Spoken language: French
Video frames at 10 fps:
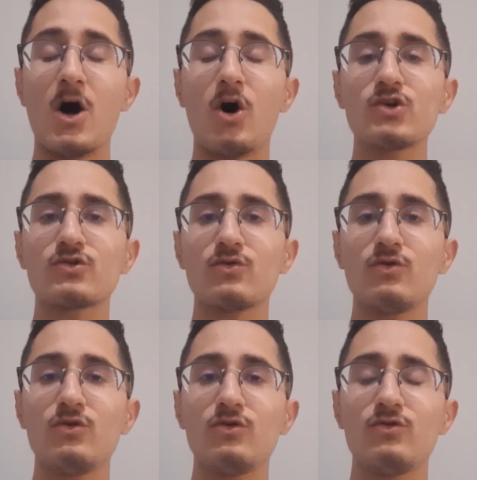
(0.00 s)

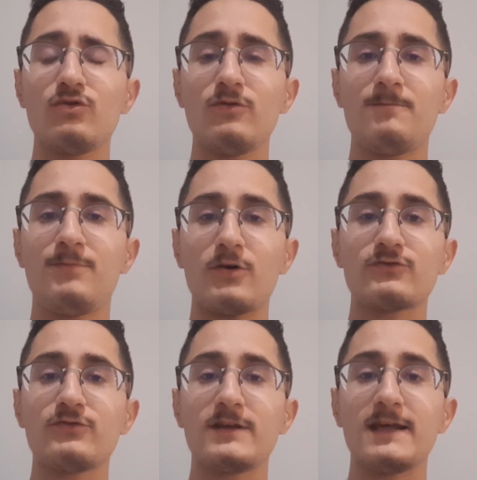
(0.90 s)
entre le
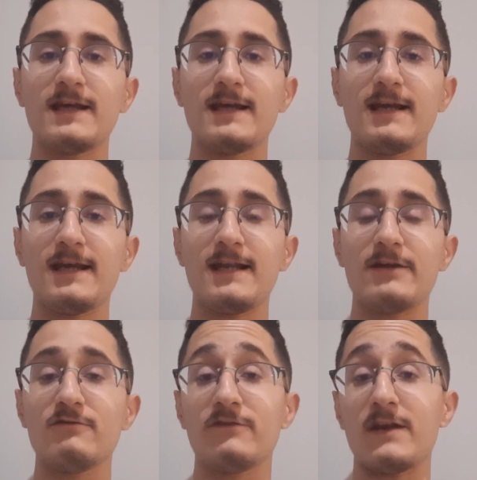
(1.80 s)
Portugais et la
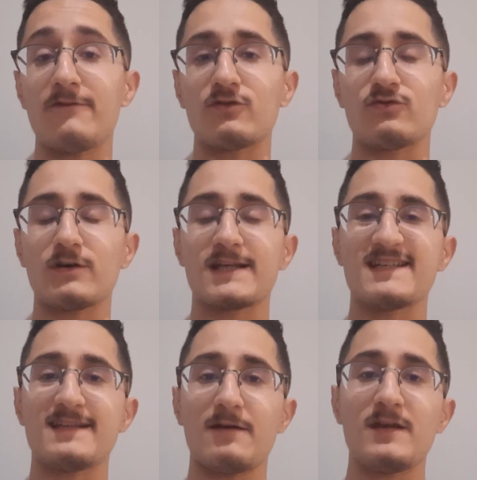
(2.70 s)
Juve, aventure qui
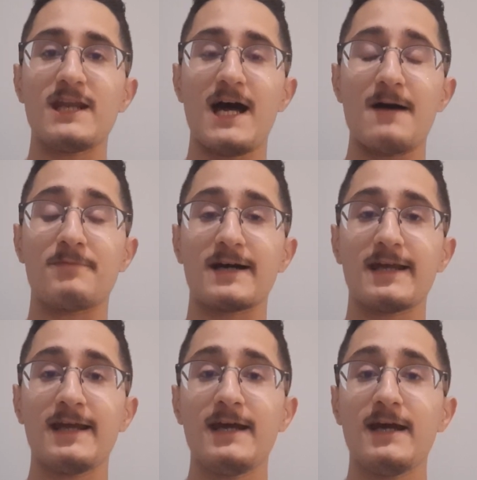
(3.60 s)
se termine
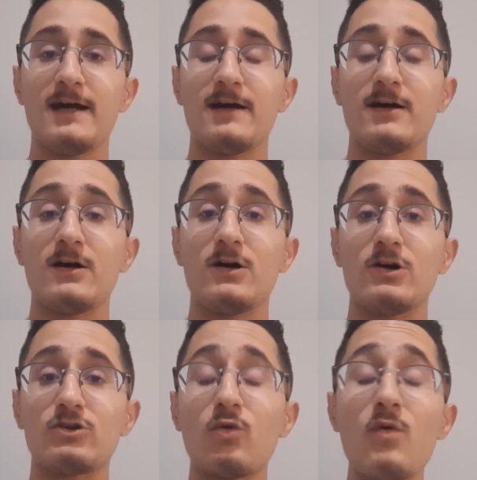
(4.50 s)
après
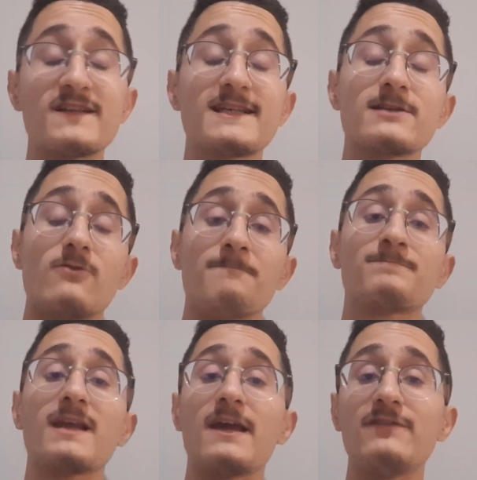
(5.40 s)
euh, trois saisons.
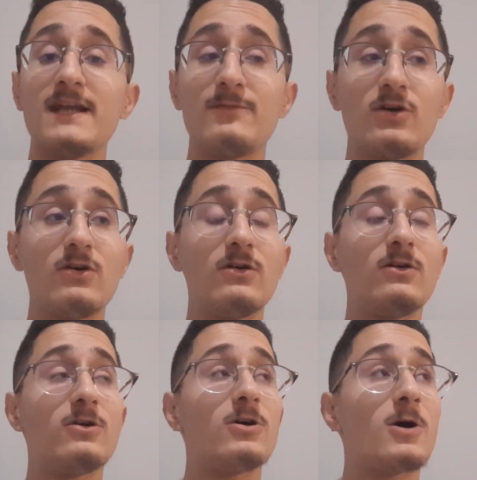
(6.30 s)

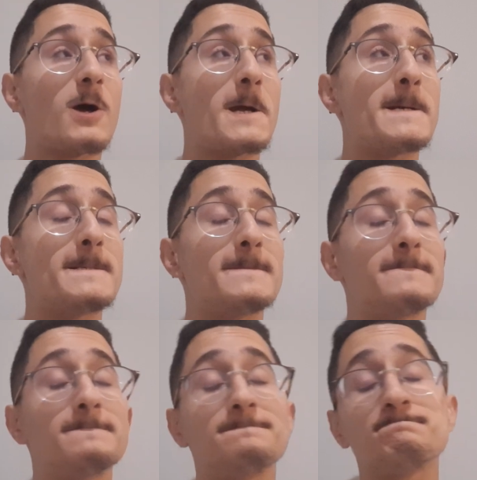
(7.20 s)
Évidemment,
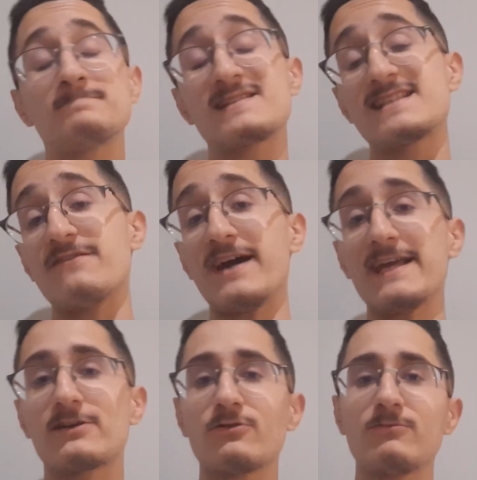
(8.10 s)
c'est
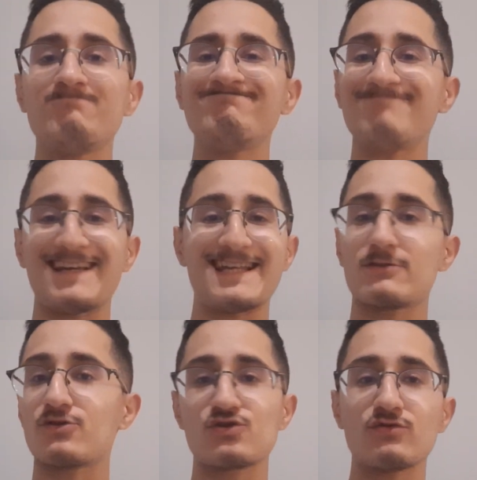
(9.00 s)
vrai que à
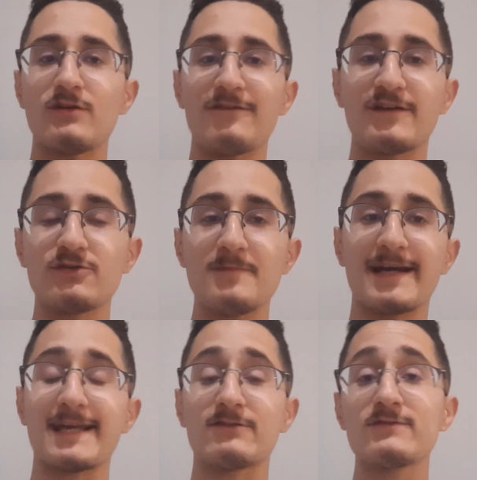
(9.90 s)
quelques jours de la fin du
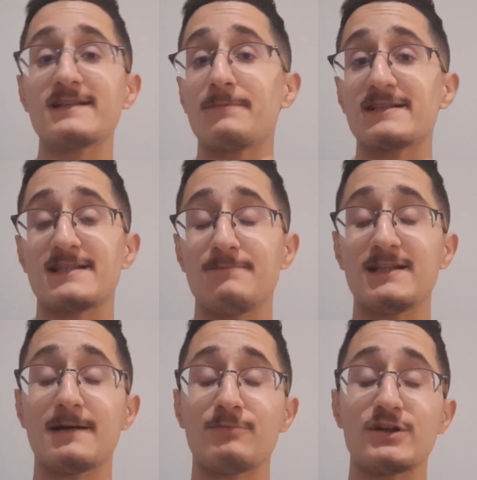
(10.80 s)
mercato, ça
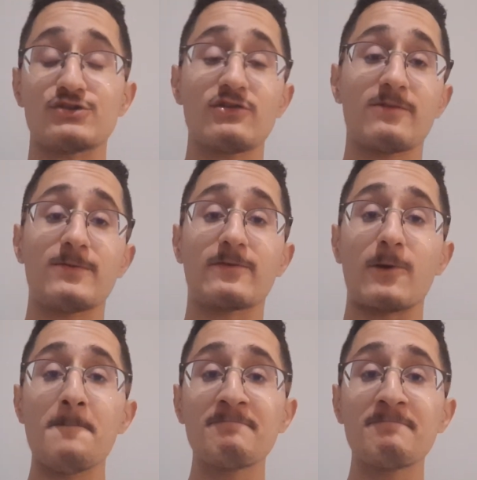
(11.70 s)
précipite un peu les choses puisque